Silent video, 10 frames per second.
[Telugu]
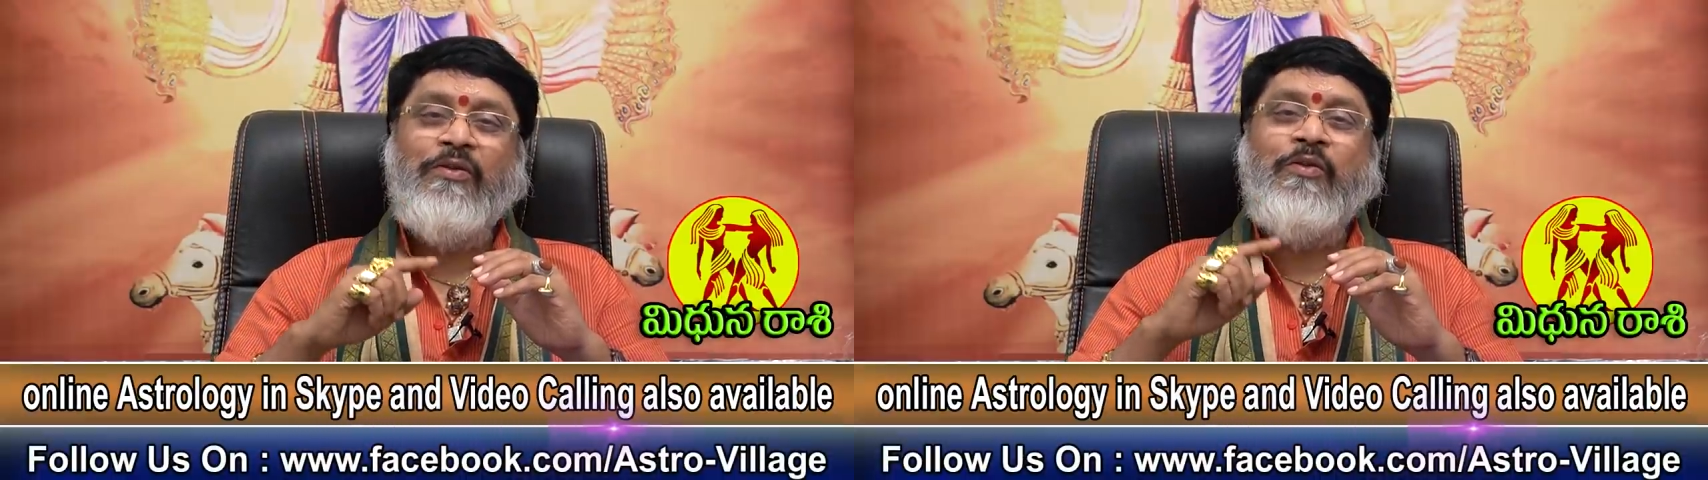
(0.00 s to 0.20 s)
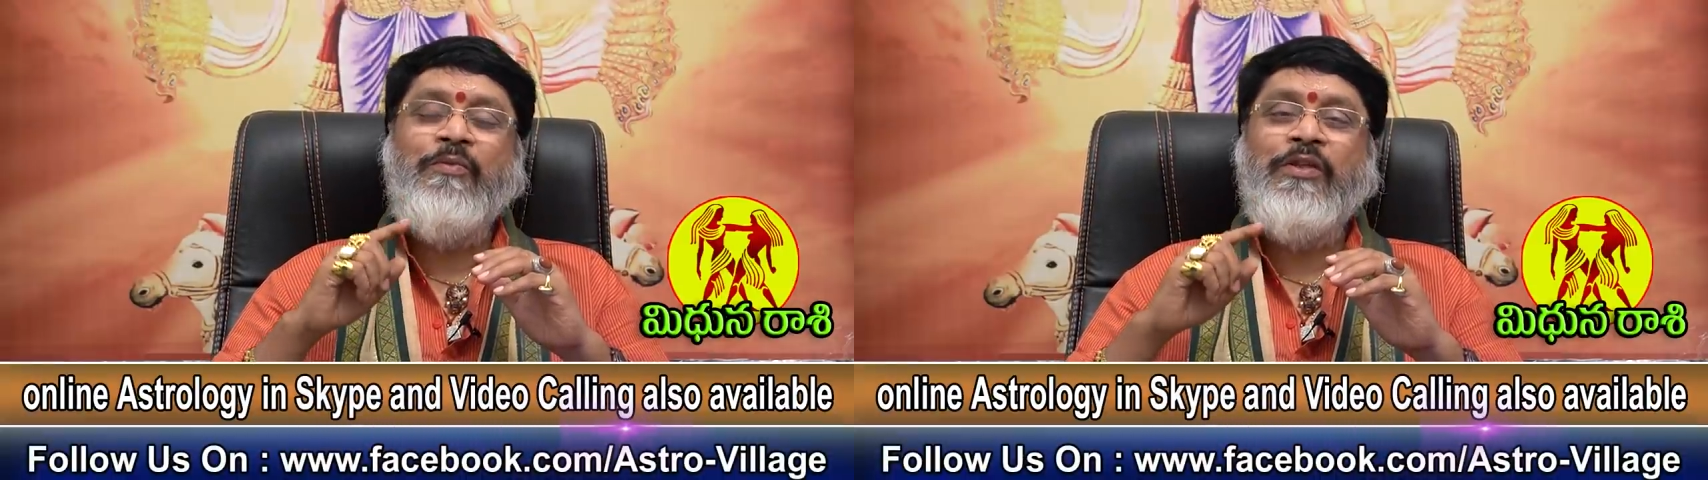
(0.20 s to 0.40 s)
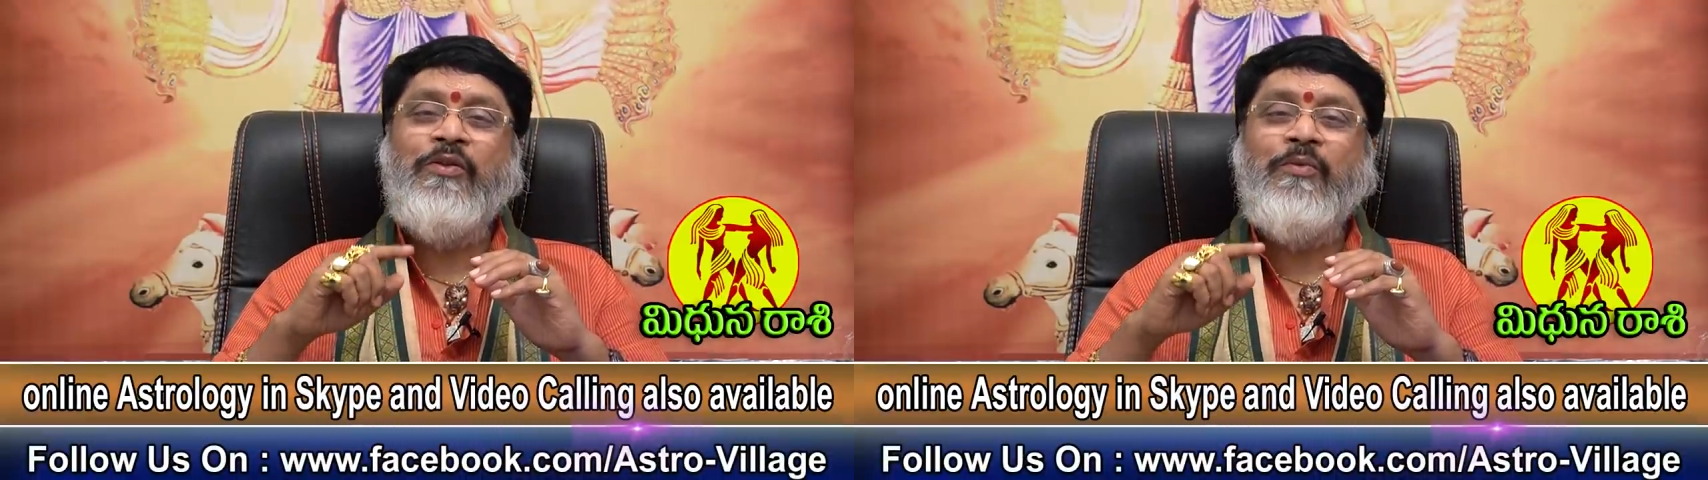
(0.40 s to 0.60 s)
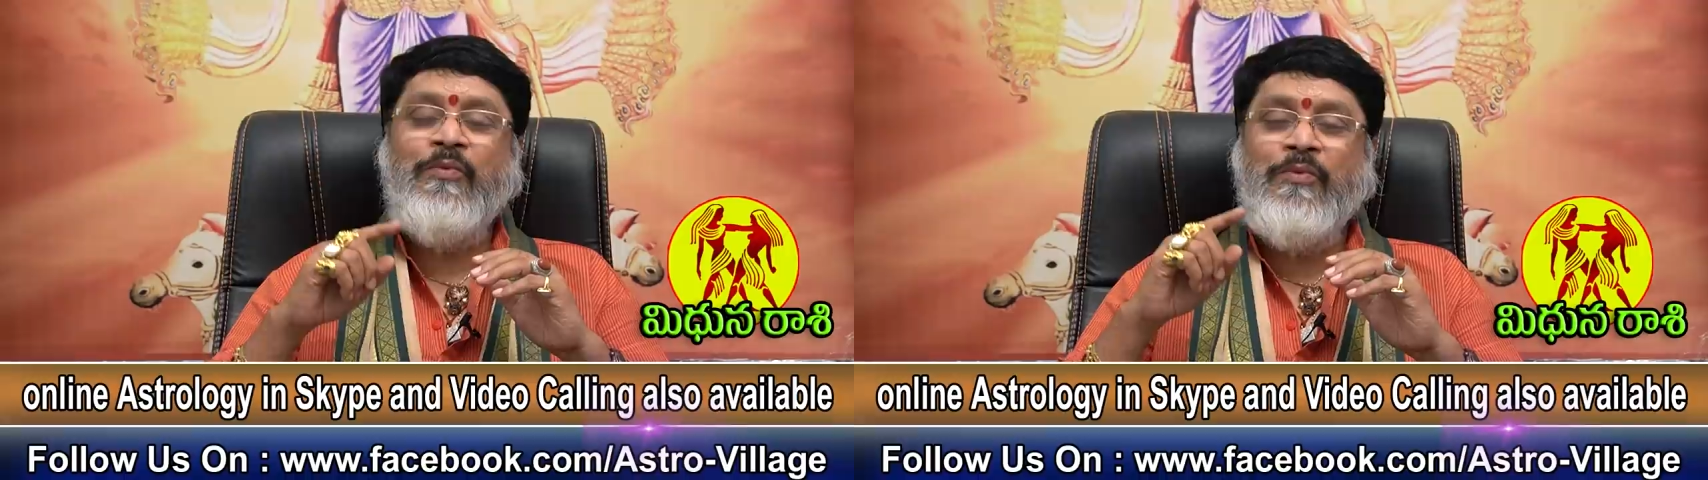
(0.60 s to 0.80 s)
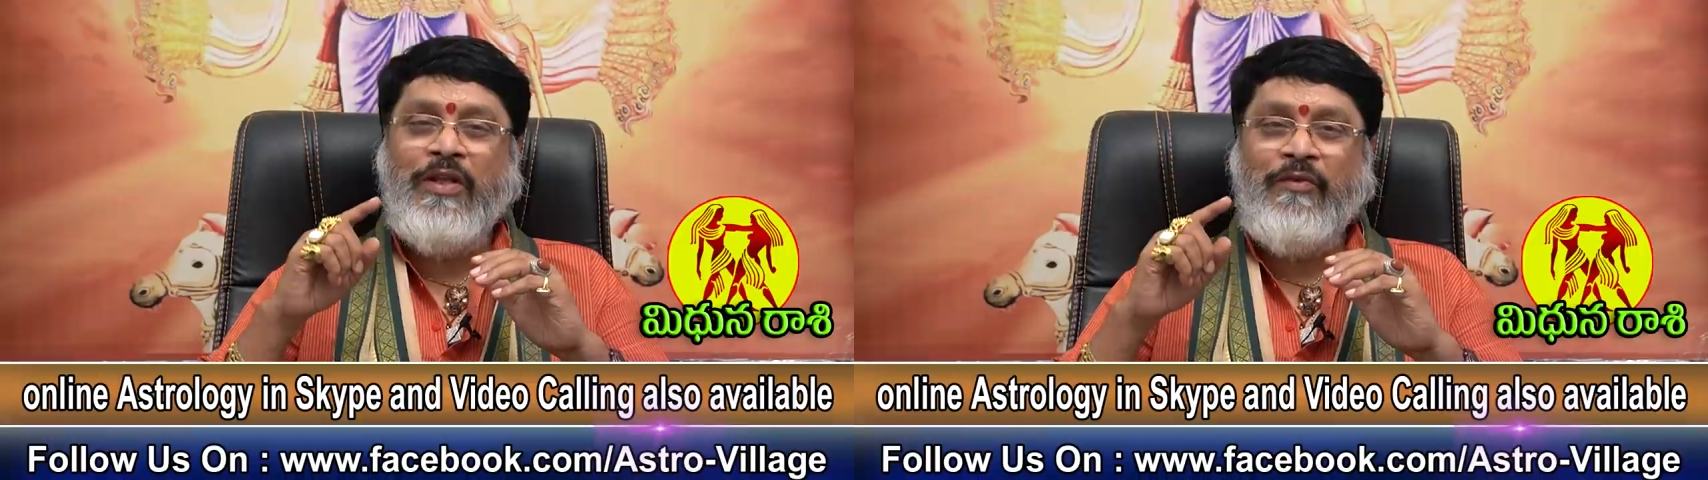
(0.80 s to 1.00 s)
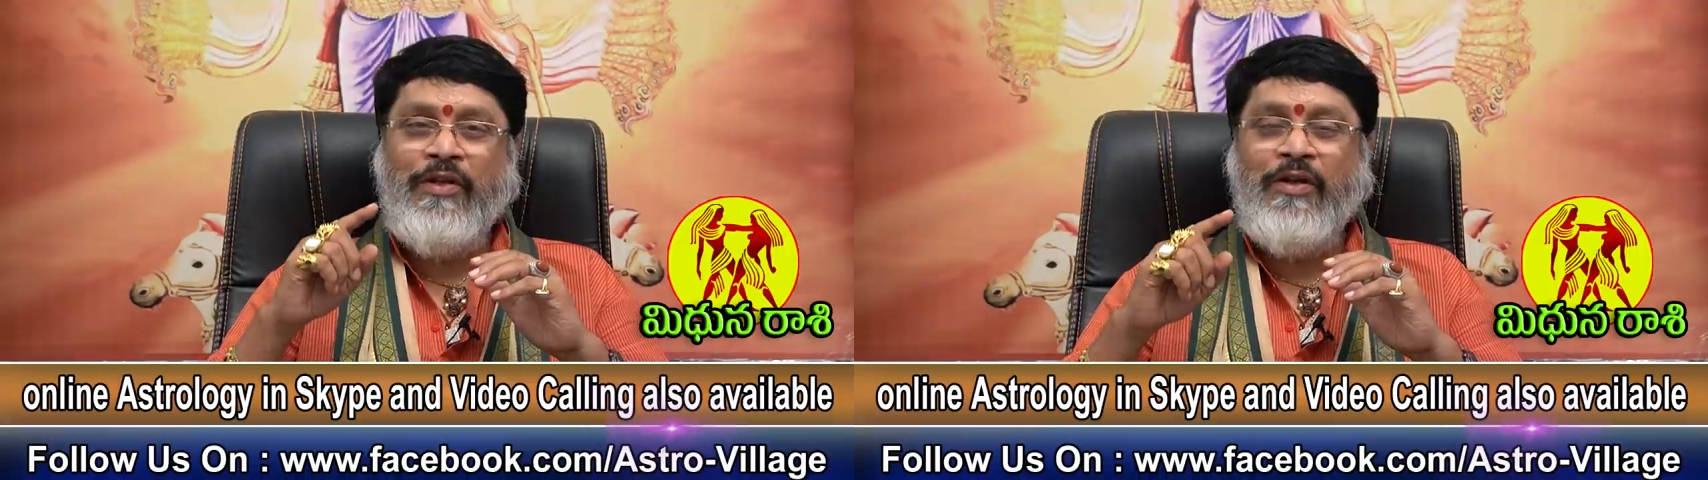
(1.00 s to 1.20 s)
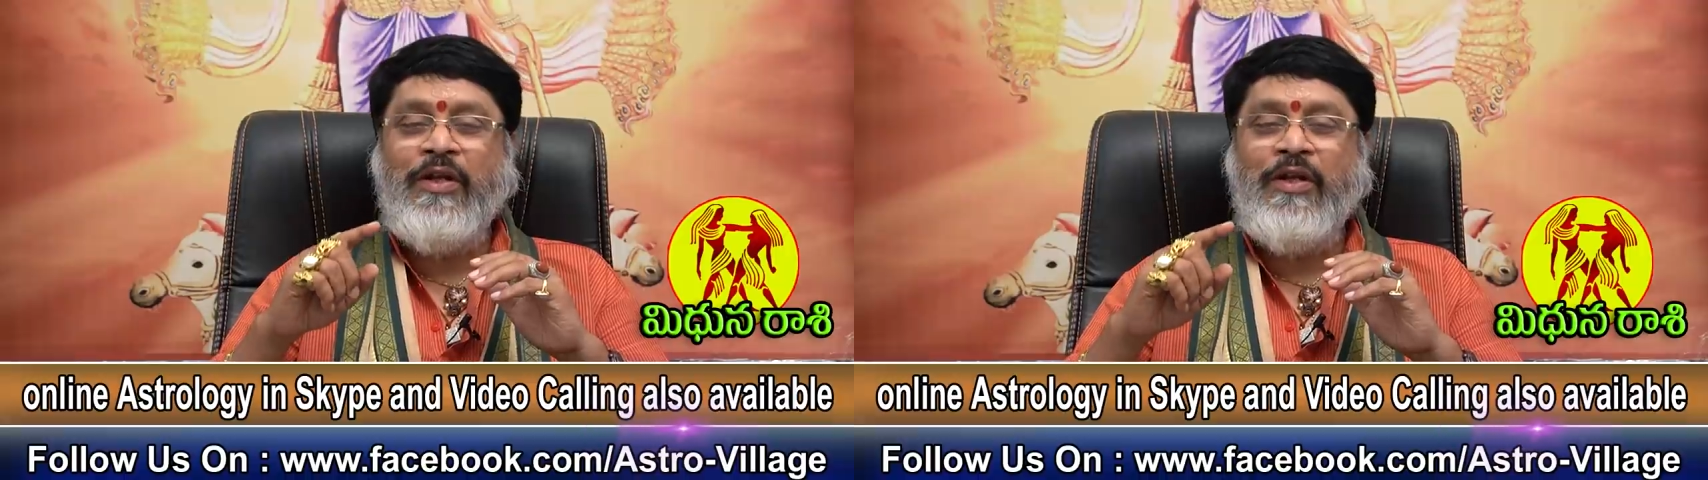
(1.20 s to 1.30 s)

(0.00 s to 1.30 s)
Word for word: తొమ్మిది తొమ్మిది మూడు ఇరవై ఏడు